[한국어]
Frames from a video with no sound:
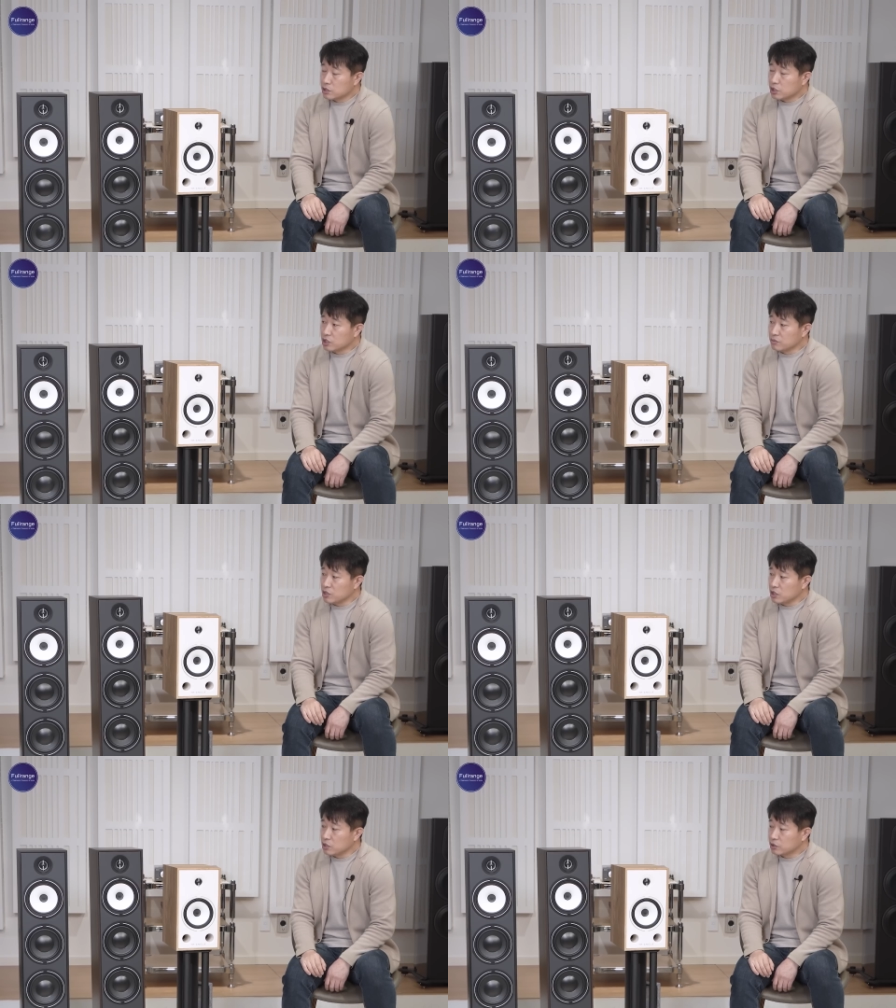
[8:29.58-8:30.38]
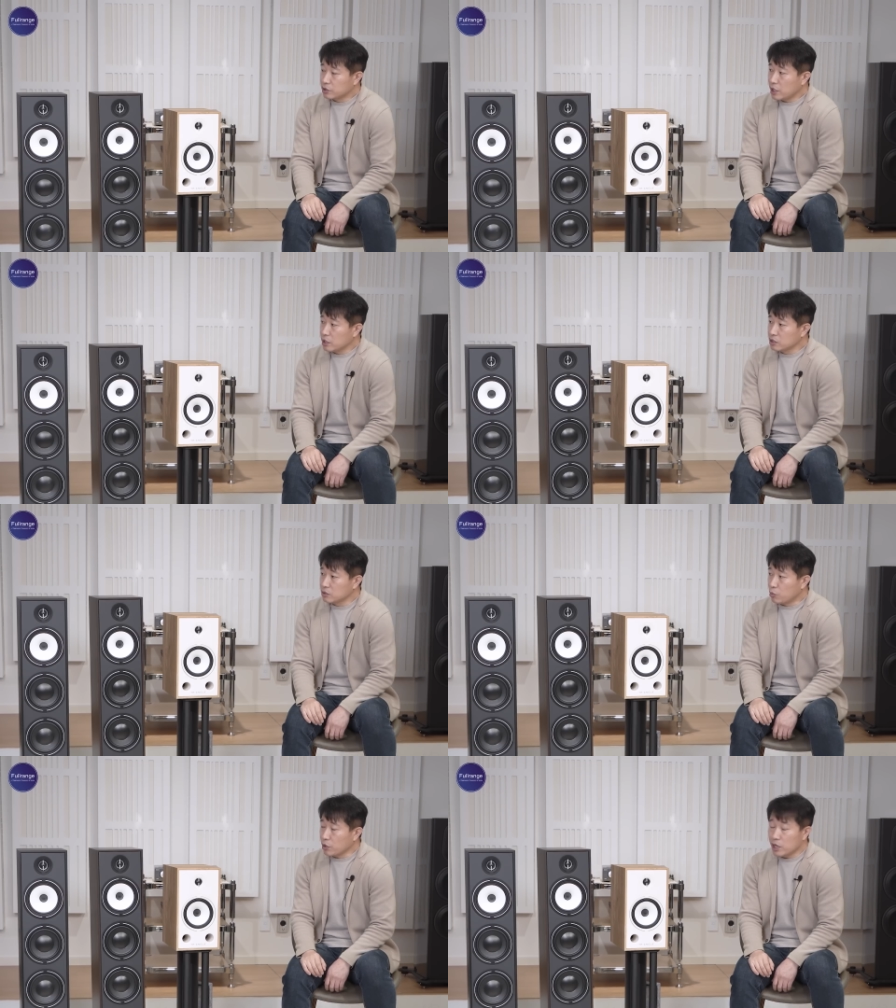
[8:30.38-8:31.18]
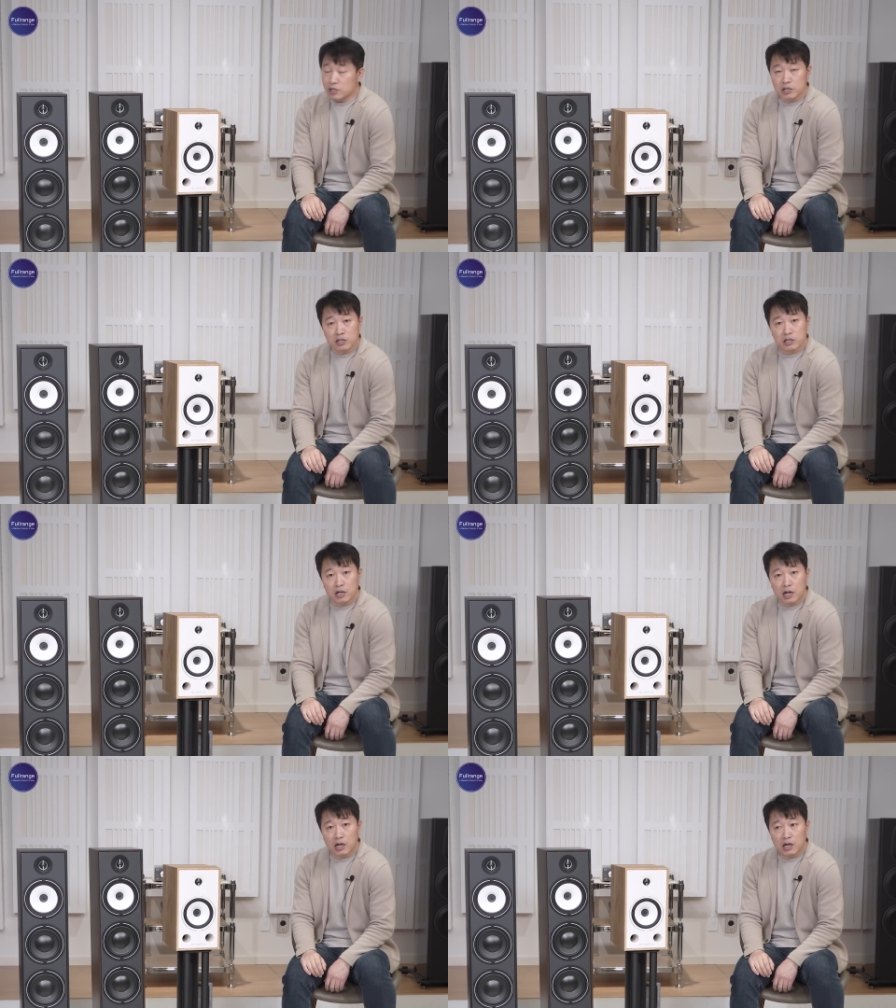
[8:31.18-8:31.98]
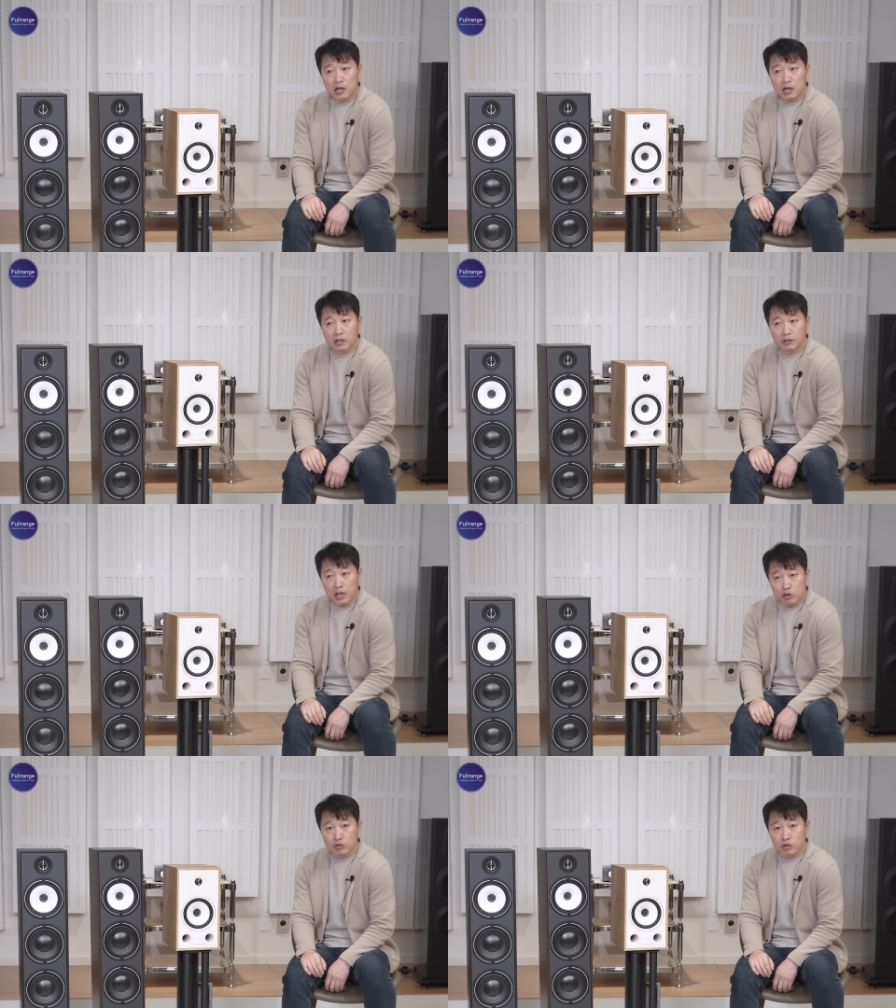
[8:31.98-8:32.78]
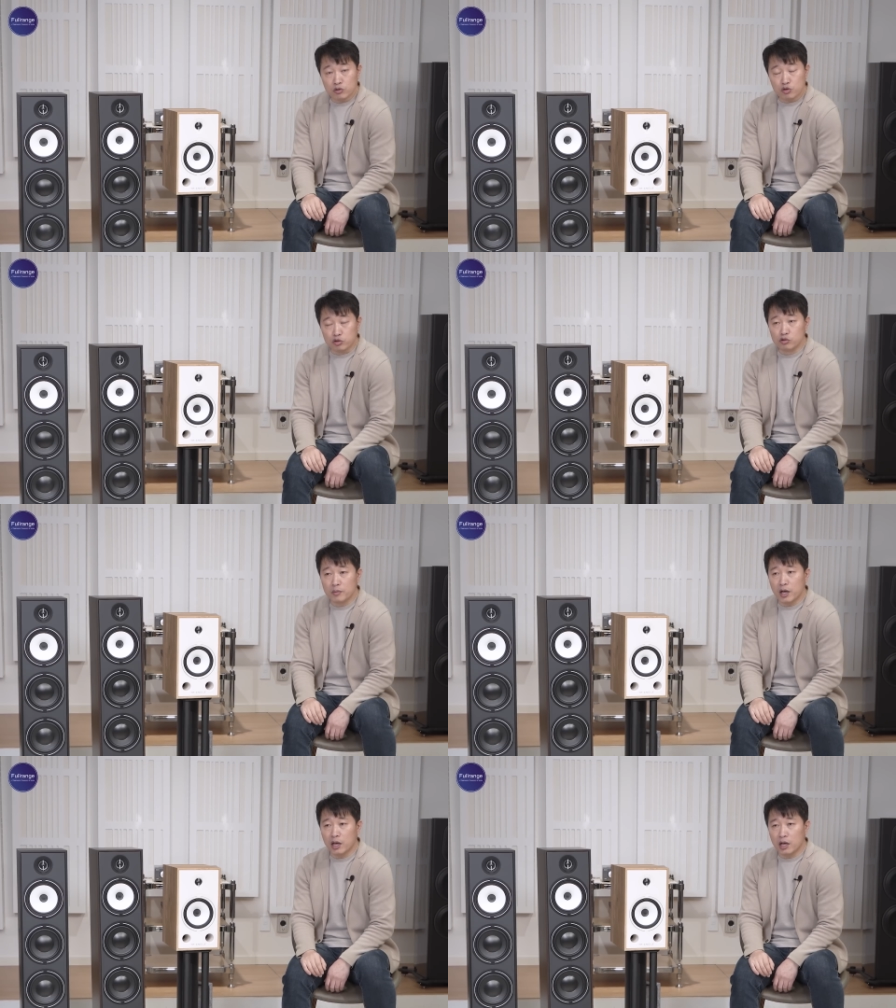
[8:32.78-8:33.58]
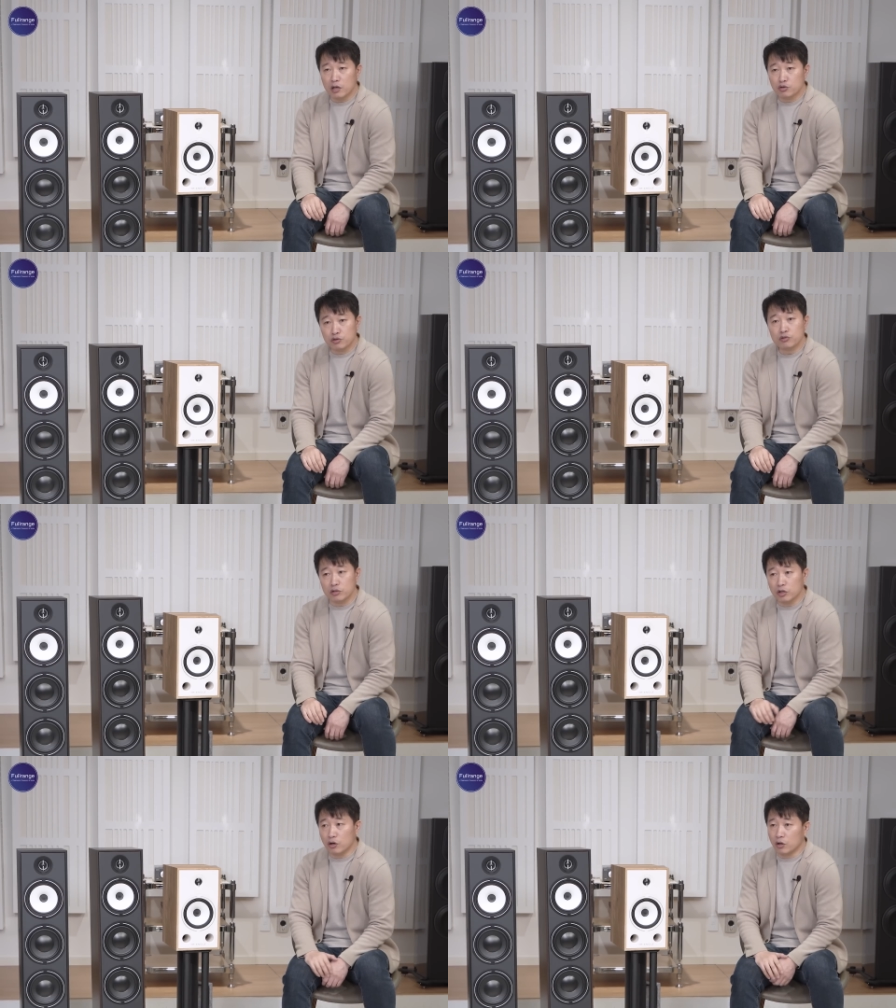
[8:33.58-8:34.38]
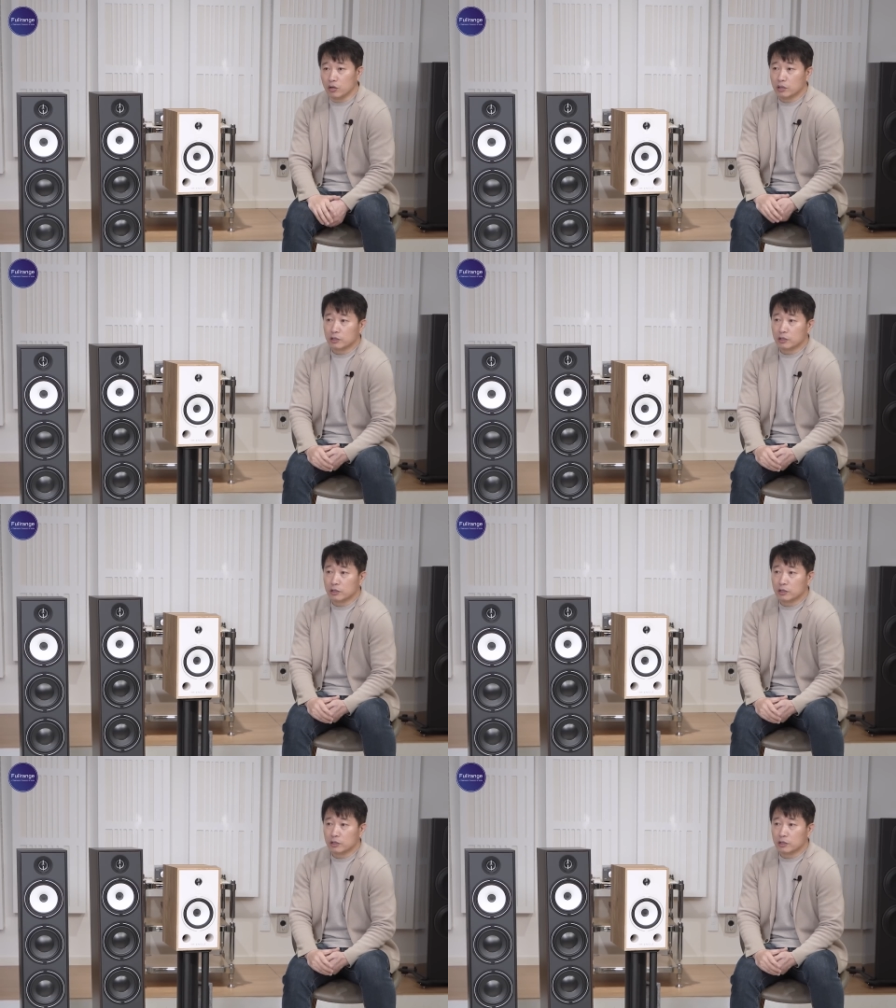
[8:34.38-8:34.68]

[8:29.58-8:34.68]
지금 이 트라이앵글 보레아 시리즈가 내주는 중음의 수준은요,